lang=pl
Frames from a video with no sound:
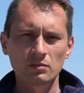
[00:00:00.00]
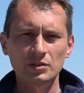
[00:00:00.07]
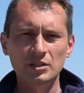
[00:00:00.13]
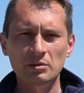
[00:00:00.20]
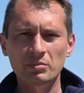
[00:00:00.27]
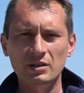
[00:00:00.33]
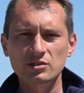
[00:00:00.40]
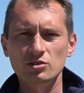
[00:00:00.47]

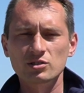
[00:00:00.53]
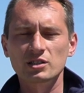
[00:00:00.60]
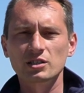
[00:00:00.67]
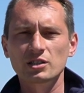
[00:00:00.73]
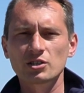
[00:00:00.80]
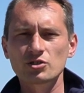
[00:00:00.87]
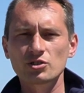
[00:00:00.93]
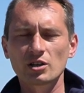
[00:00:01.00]
Witam bardzo
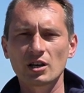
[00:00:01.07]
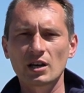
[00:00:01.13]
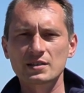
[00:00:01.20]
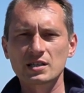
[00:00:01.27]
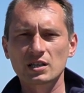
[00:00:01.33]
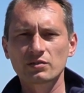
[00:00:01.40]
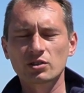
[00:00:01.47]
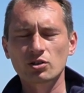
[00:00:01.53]
serdecznie,
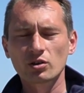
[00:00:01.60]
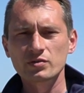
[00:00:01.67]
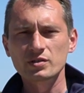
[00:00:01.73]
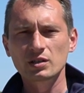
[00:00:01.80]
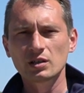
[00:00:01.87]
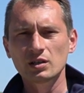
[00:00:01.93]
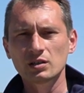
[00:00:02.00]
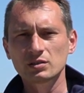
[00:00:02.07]
Jacek
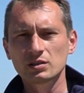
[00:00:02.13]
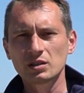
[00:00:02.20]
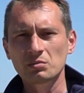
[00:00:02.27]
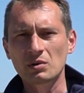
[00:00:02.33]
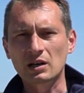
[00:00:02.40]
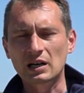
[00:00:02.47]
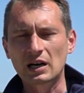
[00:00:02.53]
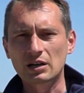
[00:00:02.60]
Witkowski, Team
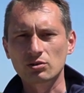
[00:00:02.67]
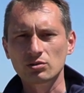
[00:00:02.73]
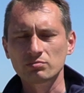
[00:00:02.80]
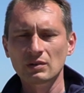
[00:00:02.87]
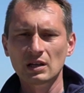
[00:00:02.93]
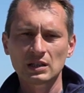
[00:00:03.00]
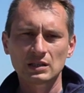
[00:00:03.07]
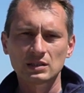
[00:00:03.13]
Agro.
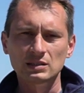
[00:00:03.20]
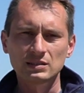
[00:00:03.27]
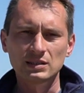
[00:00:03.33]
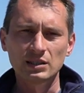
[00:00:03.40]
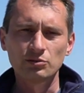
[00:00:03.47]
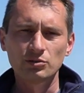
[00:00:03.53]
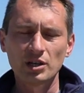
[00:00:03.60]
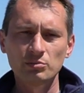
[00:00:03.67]

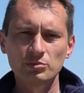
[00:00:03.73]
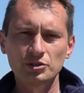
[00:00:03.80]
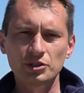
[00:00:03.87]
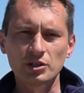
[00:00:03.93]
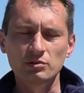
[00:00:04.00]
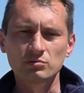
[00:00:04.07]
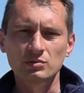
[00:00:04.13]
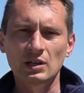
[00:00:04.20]
Znajdujemy
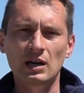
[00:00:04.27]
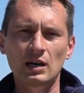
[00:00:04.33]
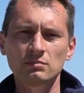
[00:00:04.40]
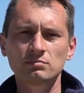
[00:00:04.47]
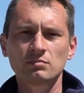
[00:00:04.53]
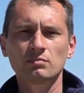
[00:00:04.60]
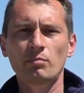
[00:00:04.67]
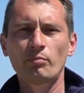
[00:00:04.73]
się na
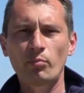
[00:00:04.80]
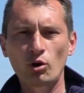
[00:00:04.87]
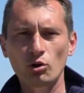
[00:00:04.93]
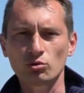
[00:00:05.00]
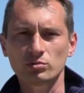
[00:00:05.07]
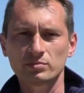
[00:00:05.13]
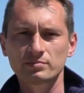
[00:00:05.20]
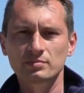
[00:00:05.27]

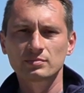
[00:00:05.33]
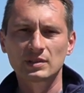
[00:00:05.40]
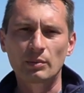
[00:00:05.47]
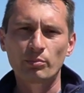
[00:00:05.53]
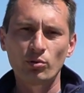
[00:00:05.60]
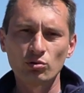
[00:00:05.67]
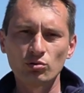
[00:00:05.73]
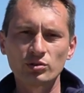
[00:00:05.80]
polu, na
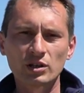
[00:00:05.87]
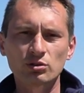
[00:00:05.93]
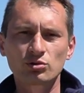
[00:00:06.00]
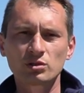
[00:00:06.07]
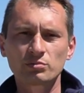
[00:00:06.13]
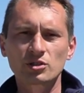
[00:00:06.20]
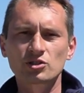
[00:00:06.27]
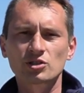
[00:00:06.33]
polu, na
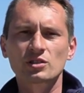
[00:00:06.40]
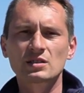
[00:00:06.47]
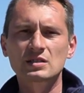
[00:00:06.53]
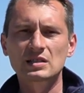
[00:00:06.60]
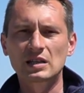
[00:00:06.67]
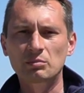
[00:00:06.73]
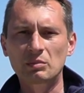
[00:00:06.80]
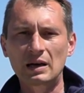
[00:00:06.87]
którym jeszcze
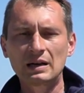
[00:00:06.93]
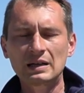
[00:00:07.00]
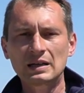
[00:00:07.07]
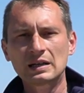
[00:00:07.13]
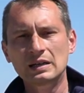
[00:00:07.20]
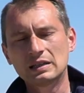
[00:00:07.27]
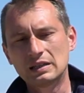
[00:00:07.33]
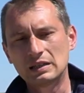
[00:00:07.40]
nic nie ma.
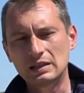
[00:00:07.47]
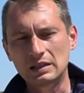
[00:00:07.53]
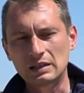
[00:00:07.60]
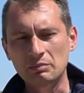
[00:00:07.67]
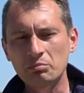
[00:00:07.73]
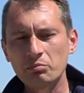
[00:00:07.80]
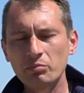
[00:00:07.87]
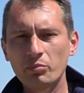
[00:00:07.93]

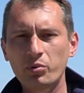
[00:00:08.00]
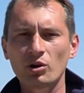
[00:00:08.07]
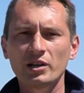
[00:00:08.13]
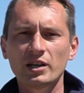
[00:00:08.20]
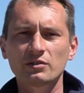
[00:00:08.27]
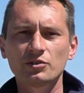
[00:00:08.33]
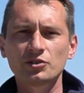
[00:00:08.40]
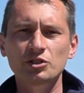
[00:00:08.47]
E, pole,
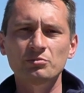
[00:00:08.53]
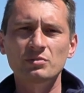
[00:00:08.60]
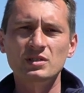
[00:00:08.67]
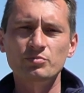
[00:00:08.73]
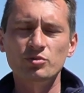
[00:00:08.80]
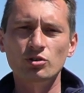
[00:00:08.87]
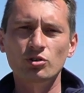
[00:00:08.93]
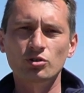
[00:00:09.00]
jak widzimy,
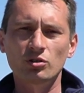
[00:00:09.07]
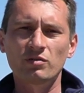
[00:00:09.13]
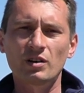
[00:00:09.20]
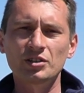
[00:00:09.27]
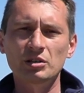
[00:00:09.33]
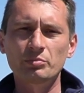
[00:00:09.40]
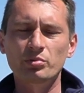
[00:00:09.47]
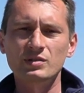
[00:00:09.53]
jest
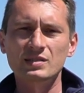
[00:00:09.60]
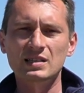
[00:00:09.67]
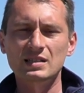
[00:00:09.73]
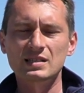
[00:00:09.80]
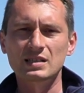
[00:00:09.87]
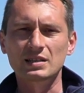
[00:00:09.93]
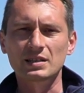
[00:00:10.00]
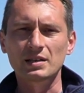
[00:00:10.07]
przygotowanie pod
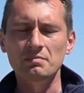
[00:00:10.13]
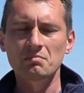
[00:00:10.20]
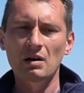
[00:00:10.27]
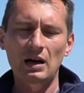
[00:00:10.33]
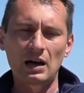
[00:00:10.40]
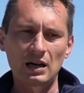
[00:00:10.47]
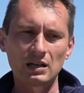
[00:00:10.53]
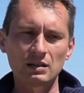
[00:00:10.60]
sadzenie,
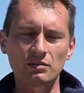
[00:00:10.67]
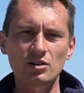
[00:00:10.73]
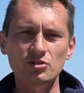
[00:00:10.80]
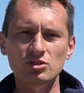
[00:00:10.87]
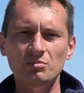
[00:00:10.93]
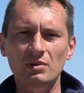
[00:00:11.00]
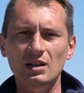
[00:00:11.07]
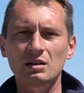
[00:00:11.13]
ale
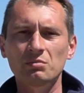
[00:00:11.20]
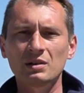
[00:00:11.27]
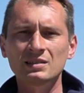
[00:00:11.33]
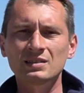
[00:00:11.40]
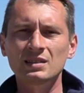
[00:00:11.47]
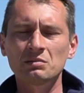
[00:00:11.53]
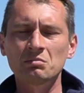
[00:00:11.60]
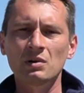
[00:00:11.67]
ważnym
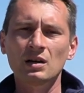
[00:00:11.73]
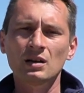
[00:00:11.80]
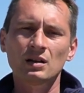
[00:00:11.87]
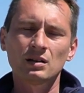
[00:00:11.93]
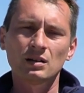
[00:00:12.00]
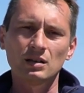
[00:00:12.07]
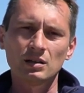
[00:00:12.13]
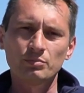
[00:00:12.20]
elementem
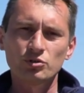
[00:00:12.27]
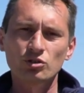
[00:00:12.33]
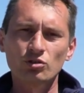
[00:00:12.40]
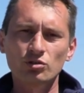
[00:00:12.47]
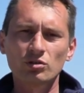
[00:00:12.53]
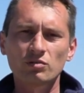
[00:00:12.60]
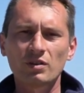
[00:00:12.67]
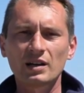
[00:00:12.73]
e,
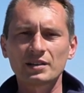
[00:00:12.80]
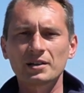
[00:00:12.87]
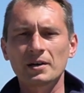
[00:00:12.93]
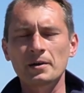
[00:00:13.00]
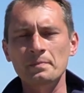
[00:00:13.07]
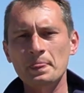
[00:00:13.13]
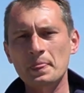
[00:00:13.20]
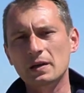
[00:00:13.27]

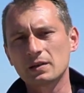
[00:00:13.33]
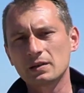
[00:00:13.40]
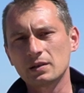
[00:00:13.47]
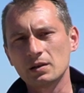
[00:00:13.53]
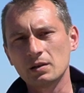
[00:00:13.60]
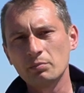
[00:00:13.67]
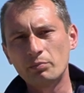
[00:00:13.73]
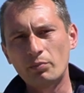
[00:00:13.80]
przygotowania
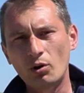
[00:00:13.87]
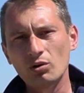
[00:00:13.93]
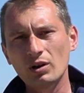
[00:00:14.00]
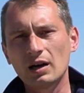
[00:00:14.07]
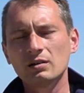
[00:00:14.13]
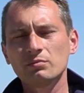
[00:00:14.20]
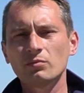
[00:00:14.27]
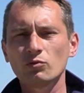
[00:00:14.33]
e,
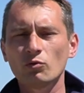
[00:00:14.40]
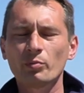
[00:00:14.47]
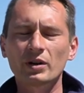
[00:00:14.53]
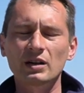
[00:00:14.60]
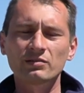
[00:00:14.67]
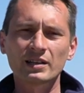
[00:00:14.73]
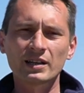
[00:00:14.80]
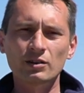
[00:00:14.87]
pola
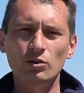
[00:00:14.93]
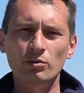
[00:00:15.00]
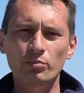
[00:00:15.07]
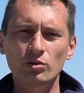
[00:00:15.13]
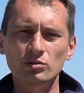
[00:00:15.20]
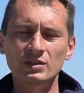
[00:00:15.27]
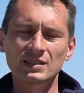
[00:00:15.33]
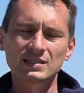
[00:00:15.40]
uprawnego
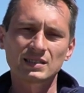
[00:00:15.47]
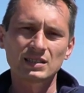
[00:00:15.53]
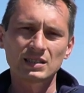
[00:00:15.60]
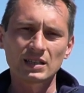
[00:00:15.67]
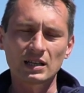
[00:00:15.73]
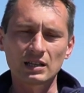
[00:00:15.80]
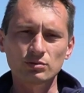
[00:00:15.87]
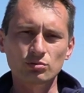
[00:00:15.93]
pod
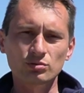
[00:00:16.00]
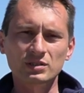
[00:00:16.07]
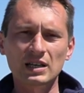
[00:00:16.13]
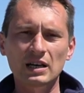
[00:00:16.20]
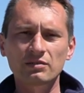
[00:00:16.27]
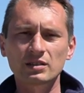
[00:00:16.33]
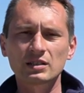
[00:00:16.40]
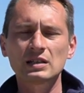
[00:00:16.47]
nasadzenia
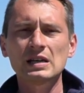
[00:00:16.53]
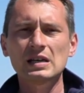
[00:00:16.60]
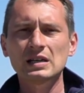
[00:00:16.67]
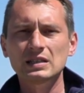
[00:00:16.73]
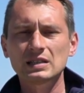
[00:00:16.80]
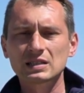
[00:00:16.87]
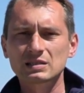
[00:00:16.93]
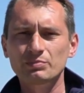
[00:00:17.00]
truskawki
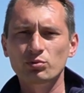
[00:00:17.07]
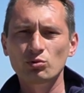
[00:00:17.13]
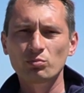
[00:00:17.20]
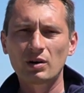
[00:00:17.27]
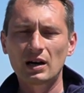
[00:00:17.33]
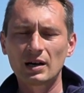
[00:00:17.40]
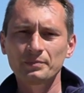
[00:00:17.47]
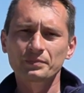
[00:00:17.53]
jest
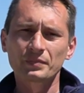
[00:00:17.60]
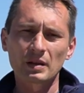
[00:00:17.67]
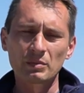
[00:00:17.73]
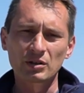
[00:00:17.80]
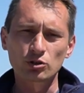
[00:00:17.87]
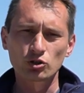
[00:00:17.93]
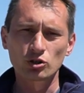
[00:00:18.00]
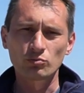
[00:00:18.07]
próba
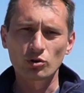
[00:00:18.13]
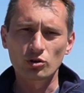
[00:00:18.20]
metodą